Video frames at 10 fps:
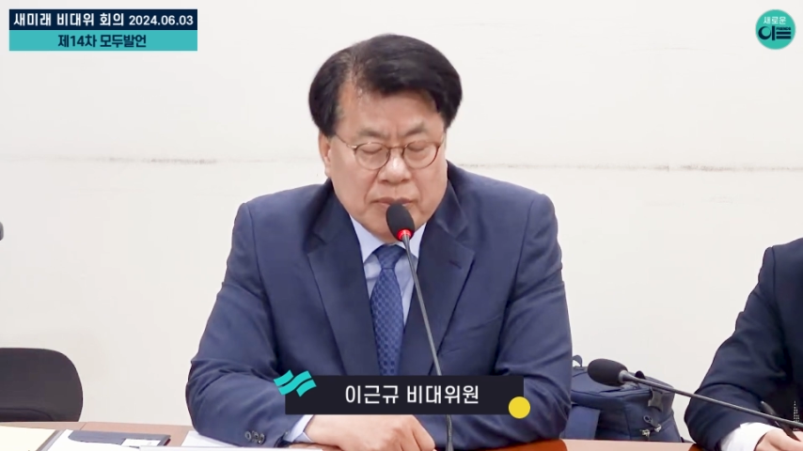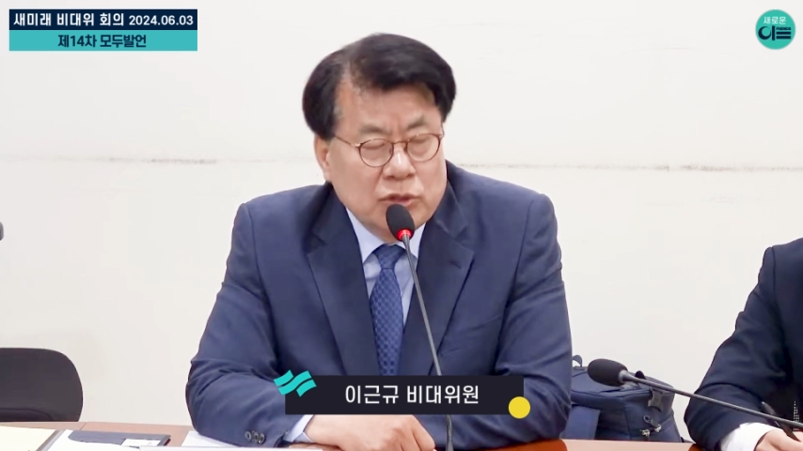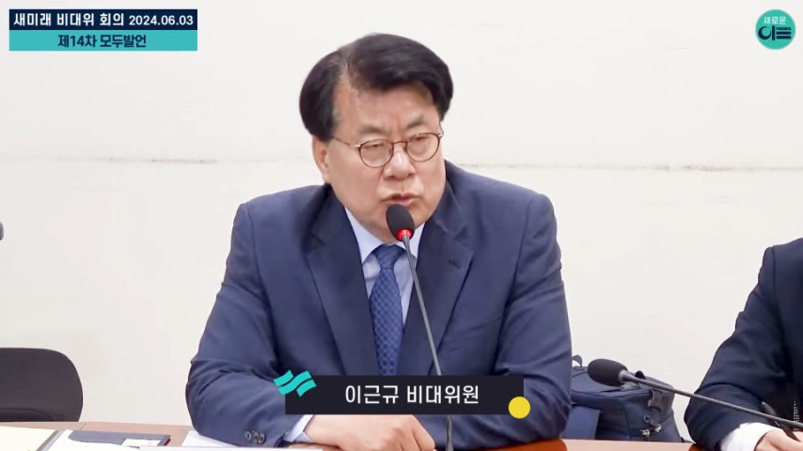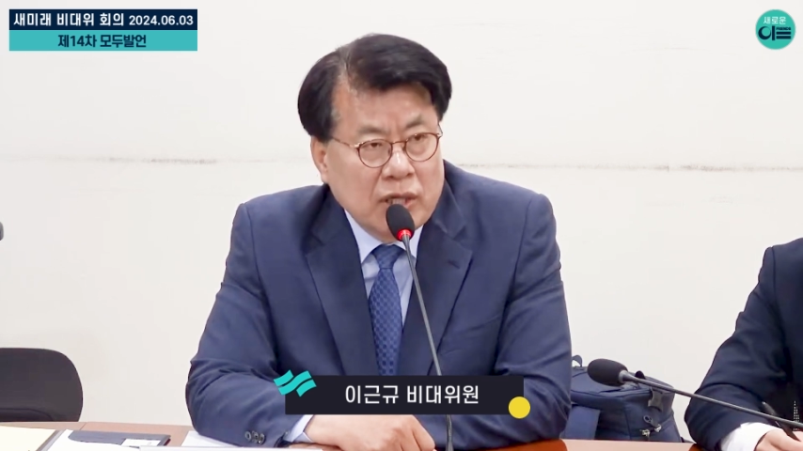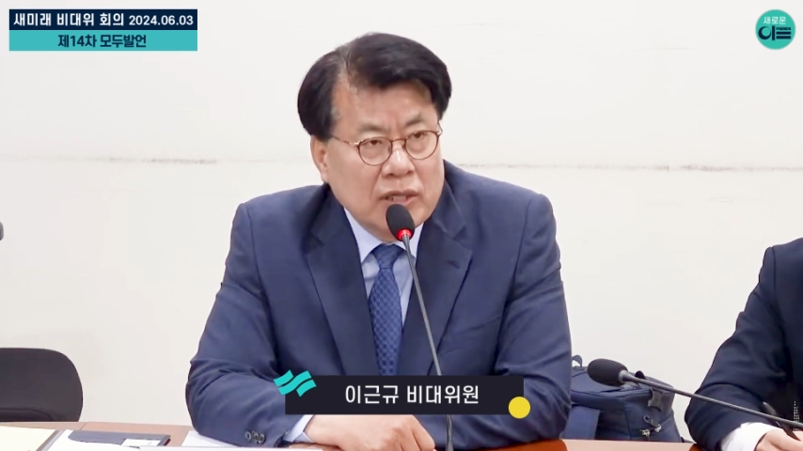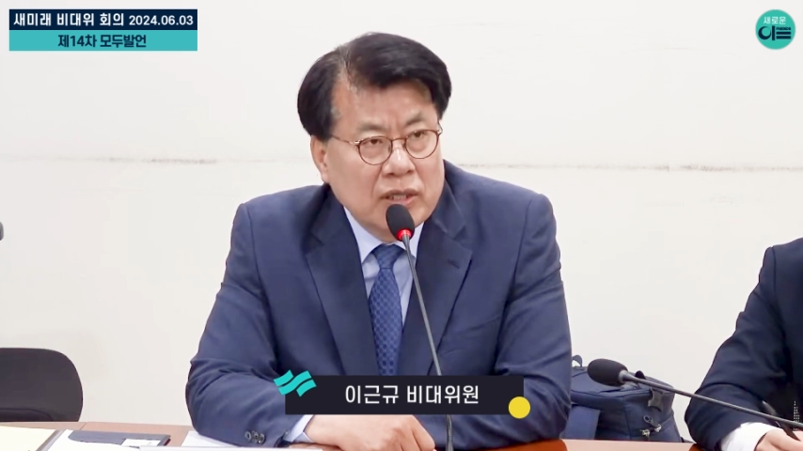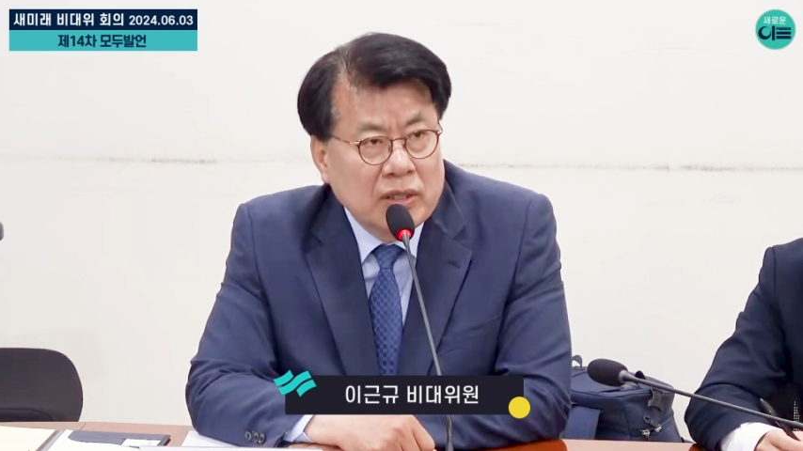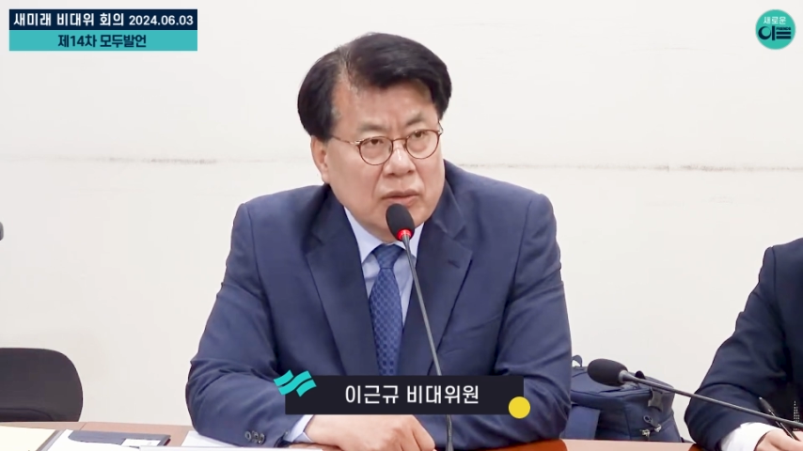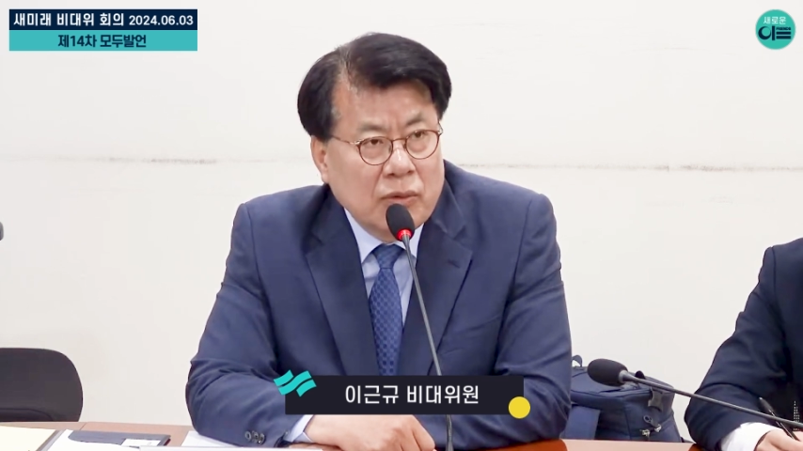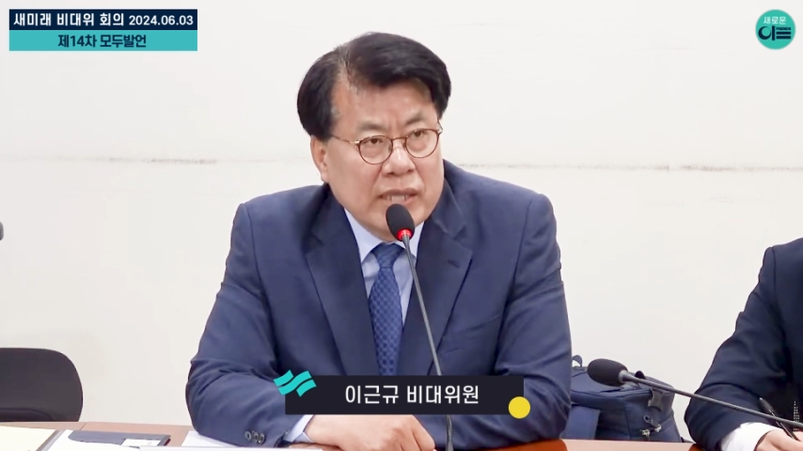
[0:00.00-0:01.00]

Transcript: 민주화를